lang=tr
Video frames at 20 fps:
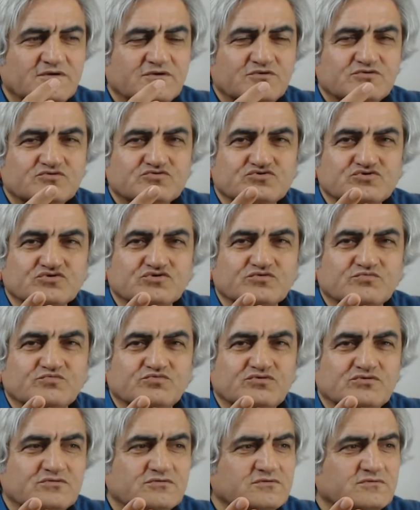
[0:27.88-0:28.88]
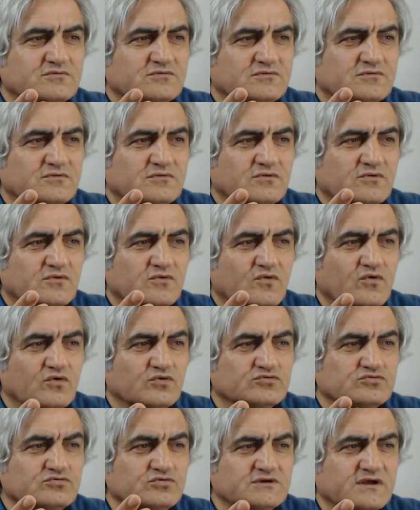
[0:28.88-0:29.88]
Çünkü bu
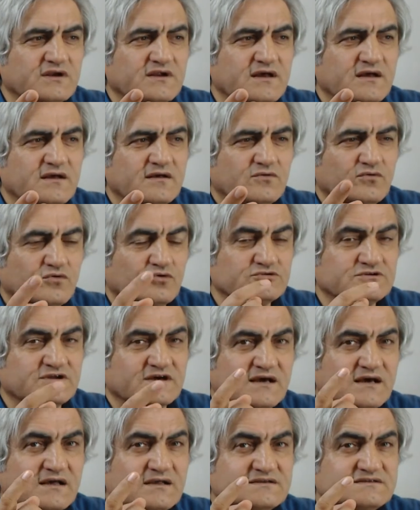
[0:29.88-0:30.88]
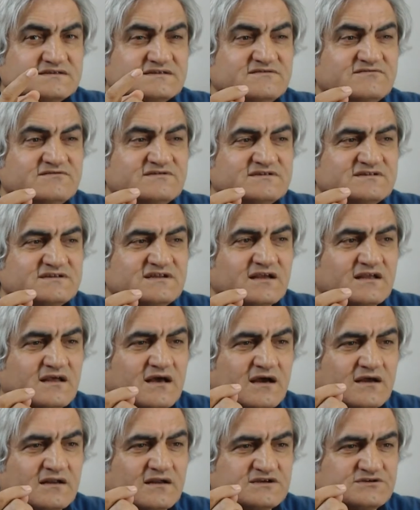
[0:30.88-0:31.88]
olduğu yere, odaya sivrisinek
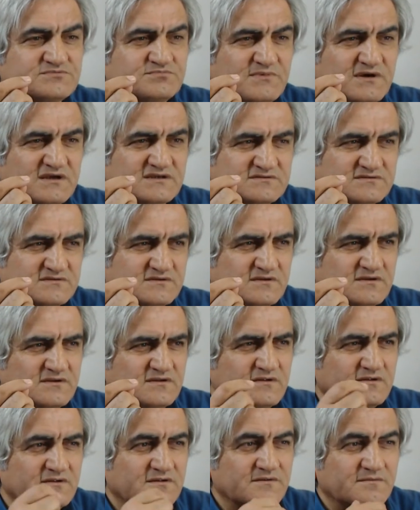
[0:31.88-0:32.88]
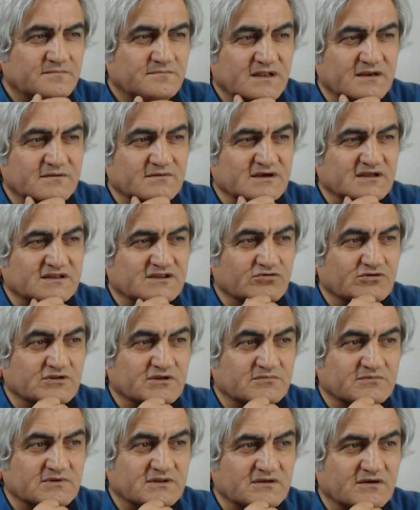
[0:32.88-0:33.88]
yaklaşmaz. Benim yatak
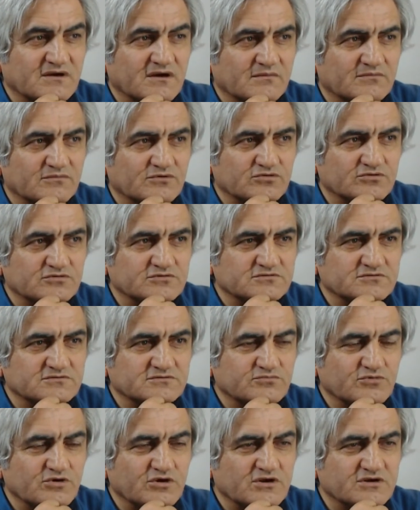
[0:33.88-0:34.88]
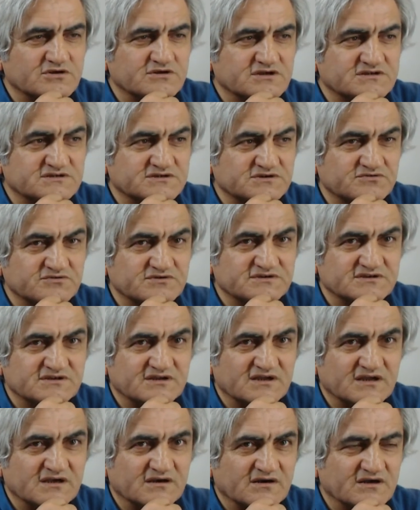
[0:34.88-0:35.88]
odamda devamlı olur. Böylece
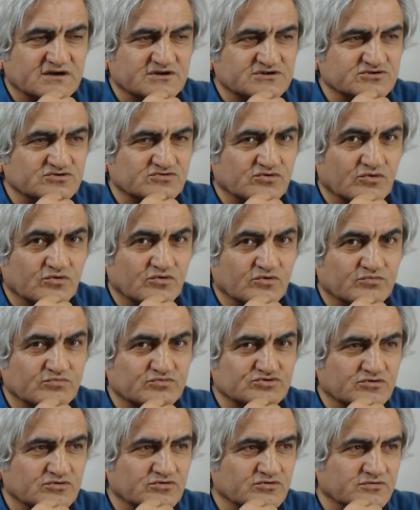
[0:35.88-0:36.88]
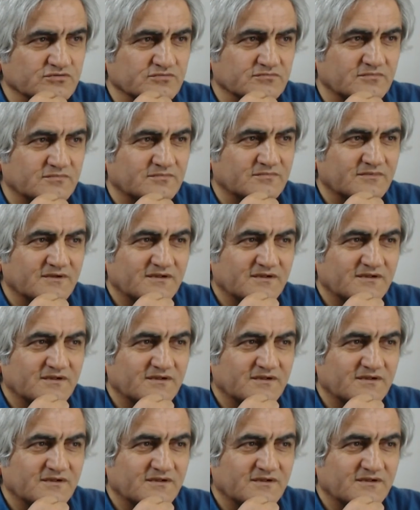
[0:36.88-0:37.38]
sivrisineğe karşı korunmuş oluyorum.